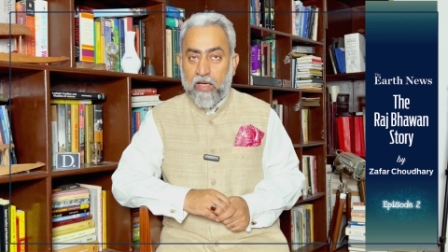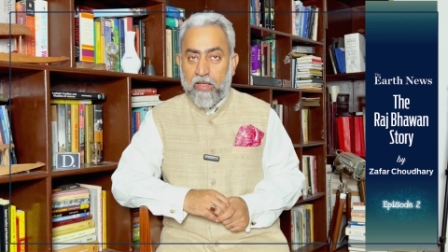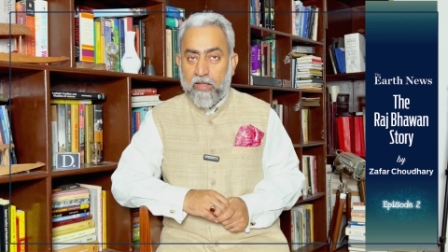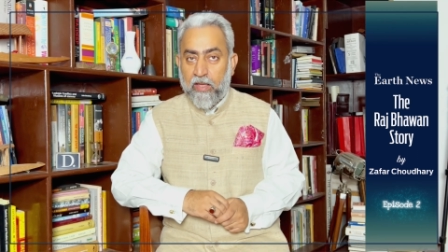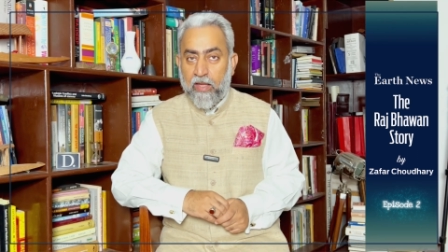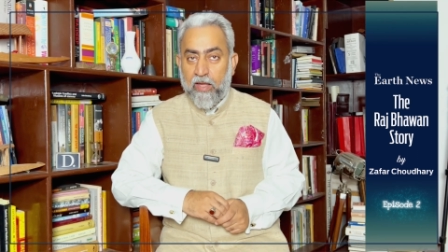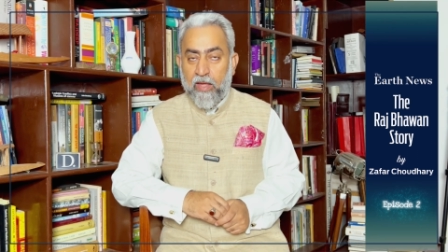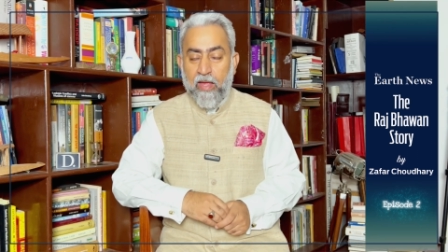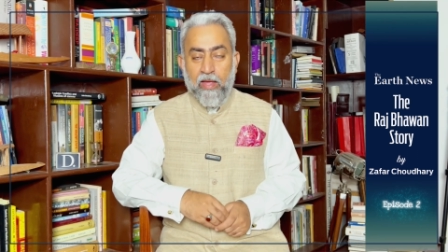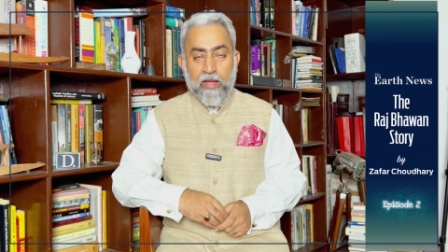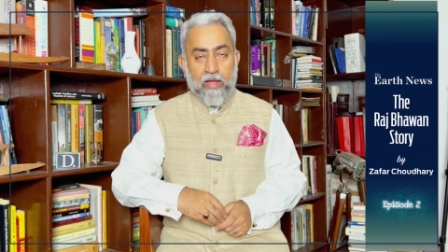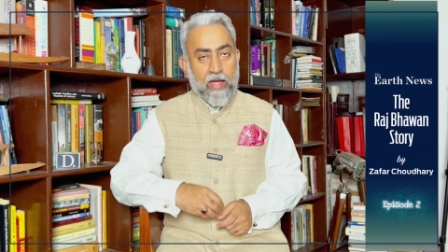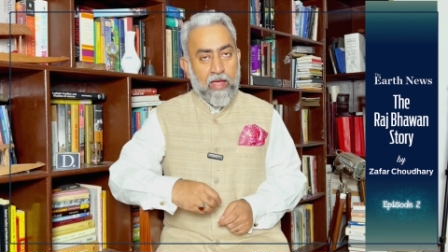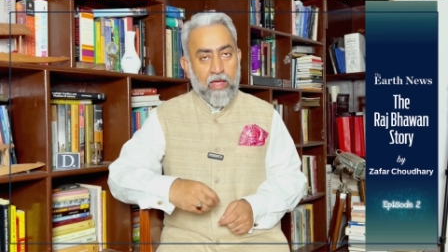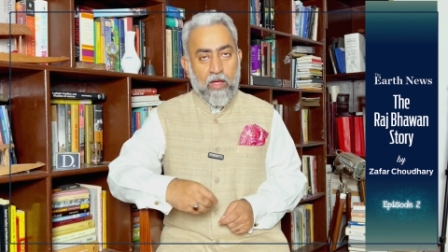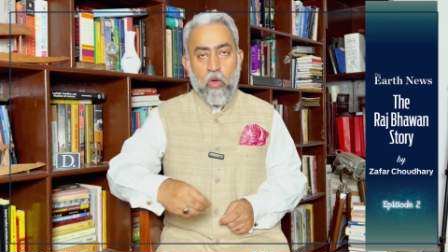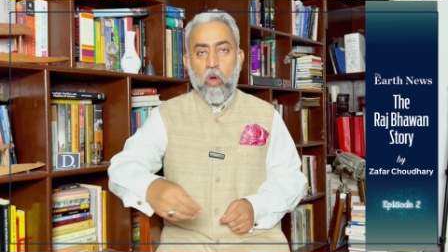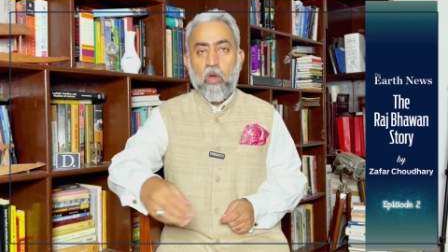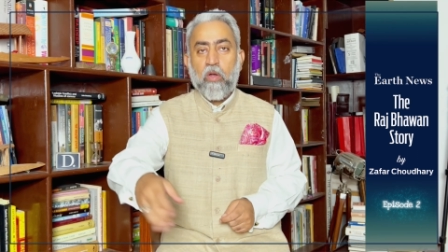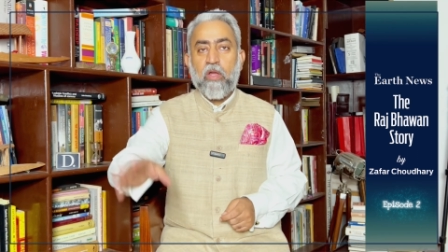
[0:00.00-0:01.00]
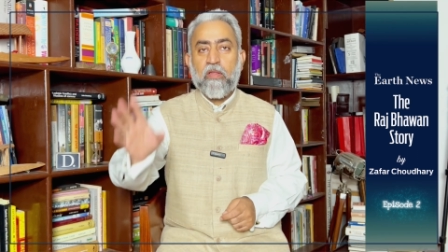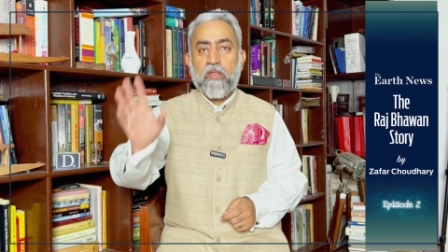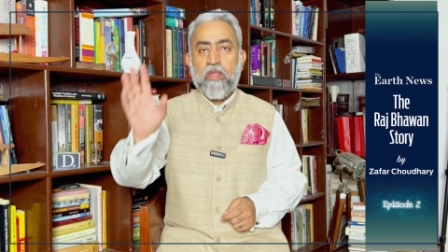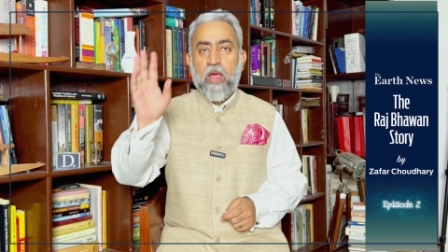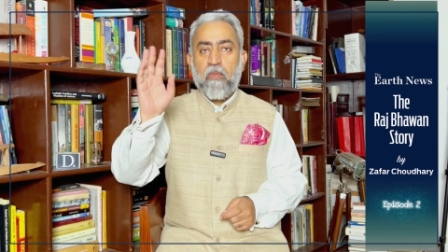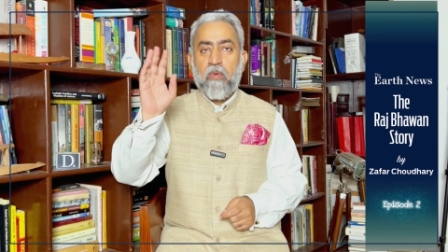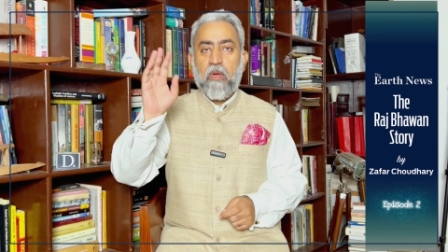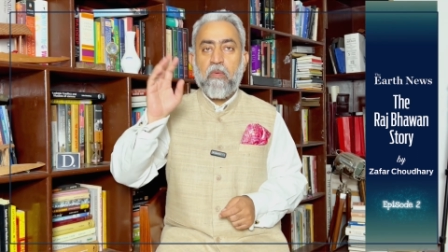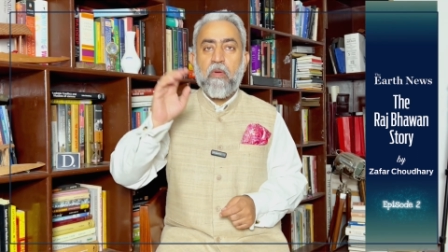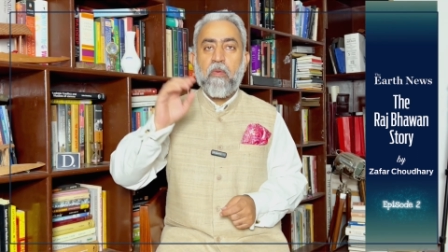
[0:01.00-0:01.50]
कर दें कि ये गवर्नर
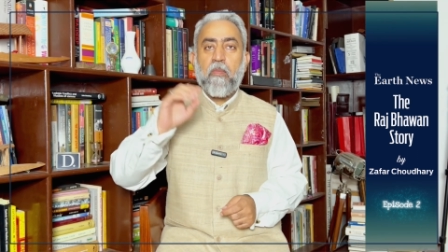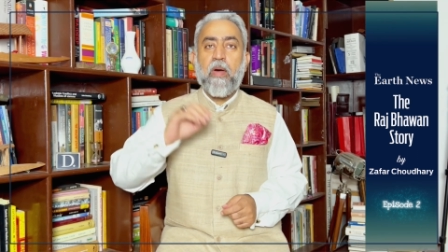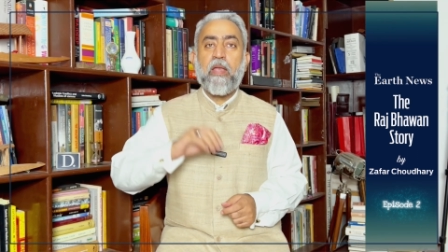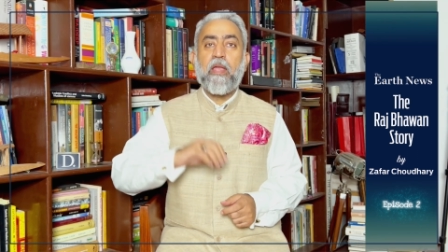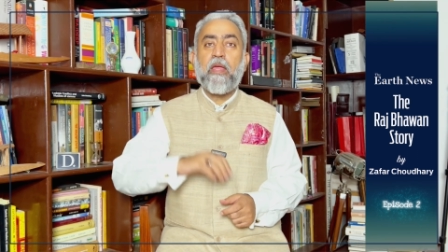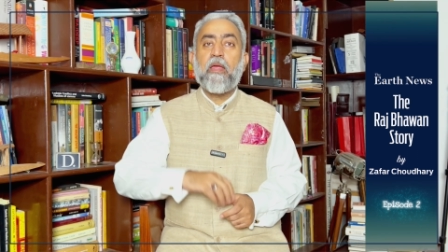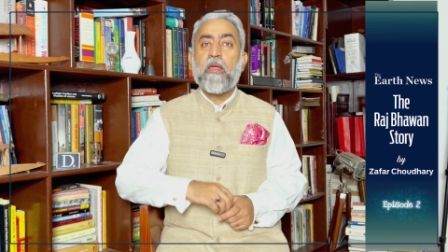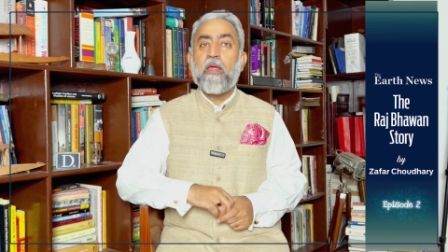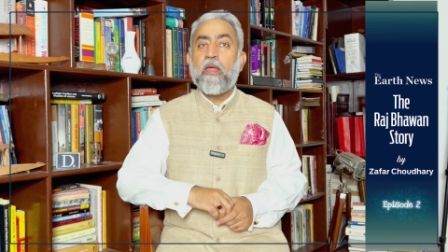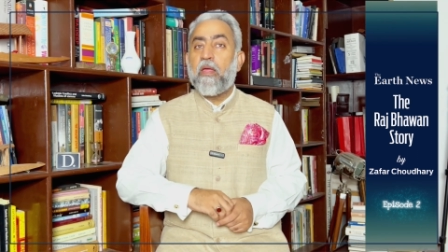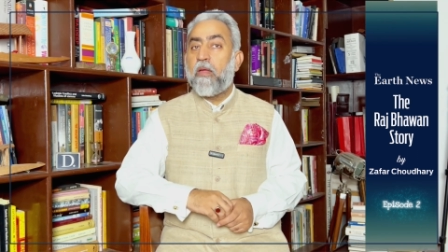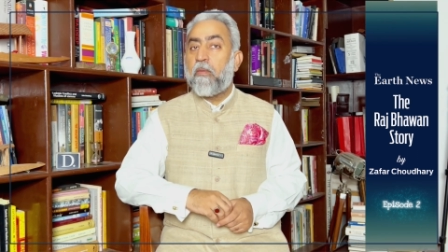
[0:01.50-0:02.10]
साहब अब हमारे